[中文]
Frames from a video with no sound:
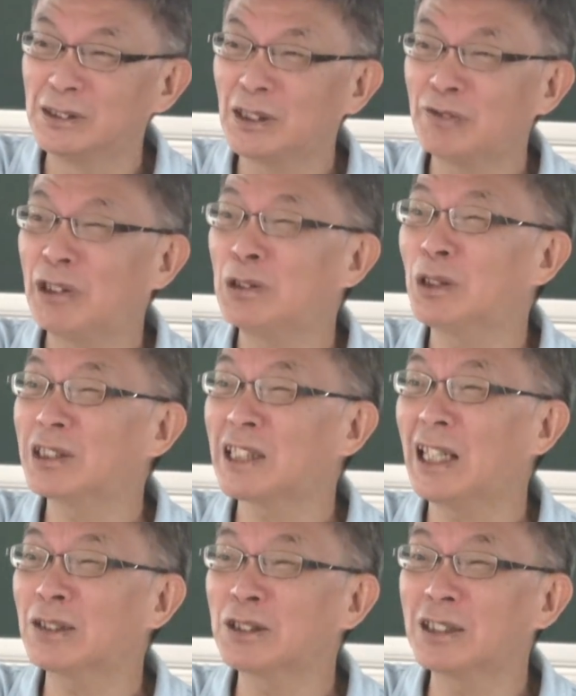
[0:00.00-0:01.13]
那废话，大
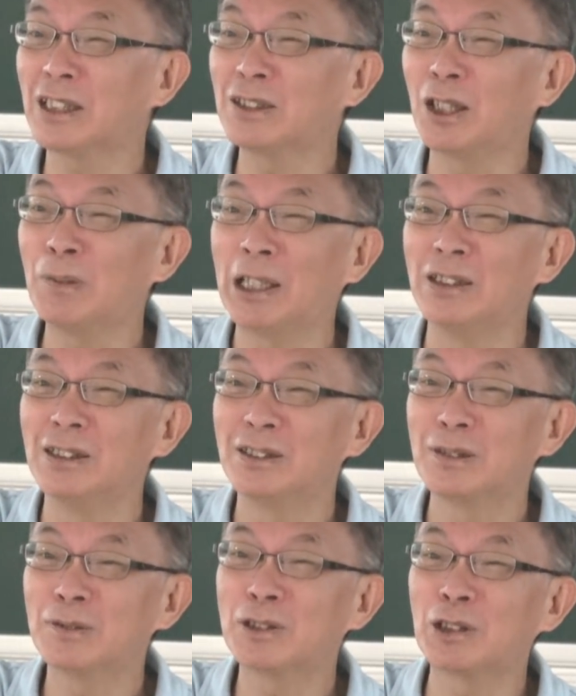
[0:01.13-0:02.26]
家都在当老板，
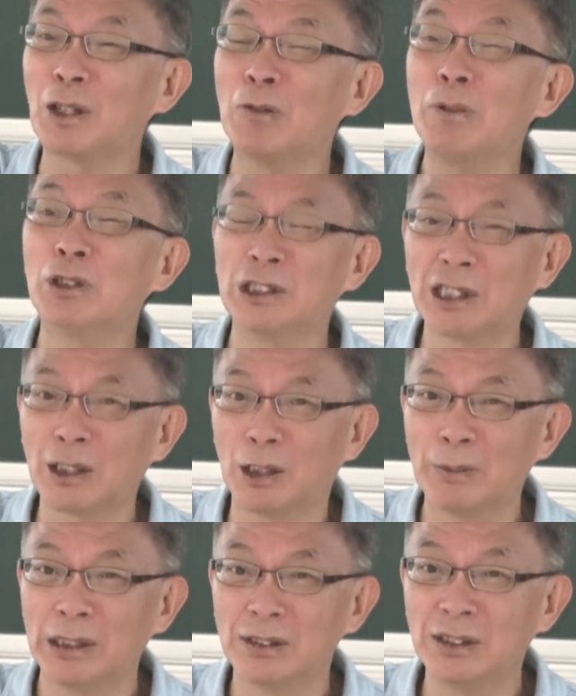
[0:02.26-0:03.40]
就等于没有人当老
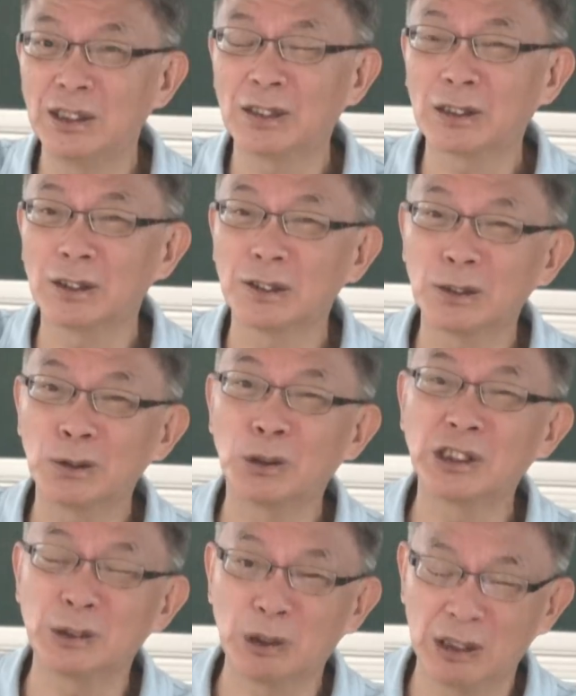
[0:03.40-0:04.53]
板，一样的道理，这是逻
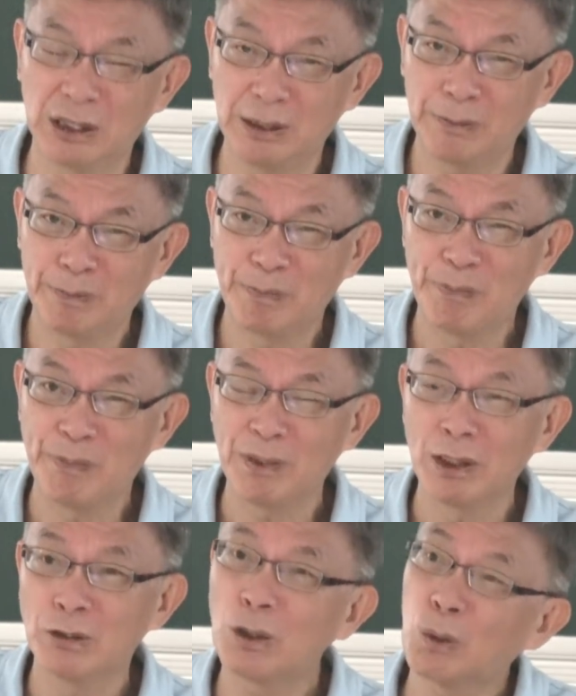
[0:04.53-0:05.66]
辑问题。
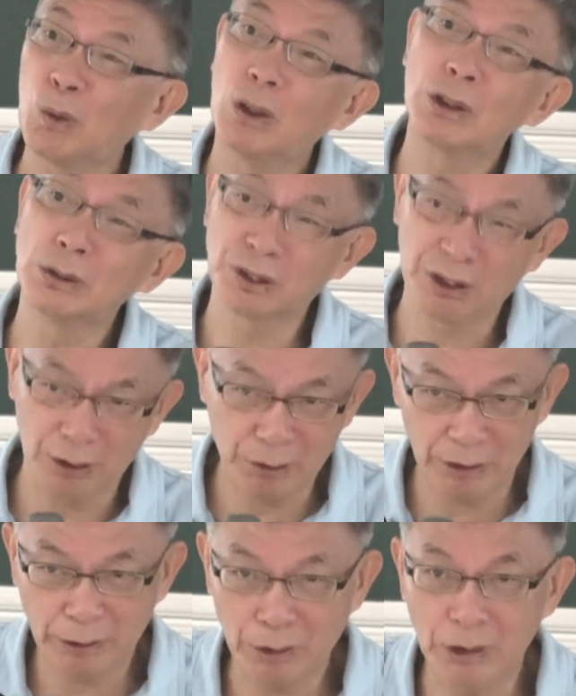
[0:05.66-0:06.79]
所以活用哲
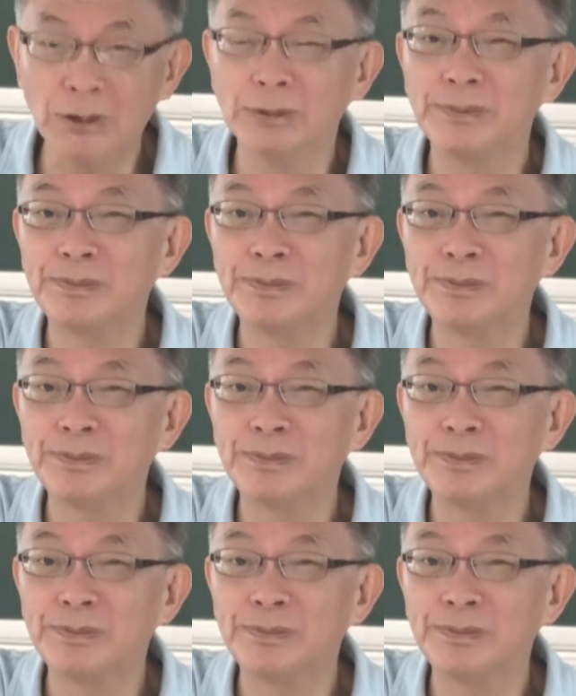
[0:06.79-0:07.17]
学，活用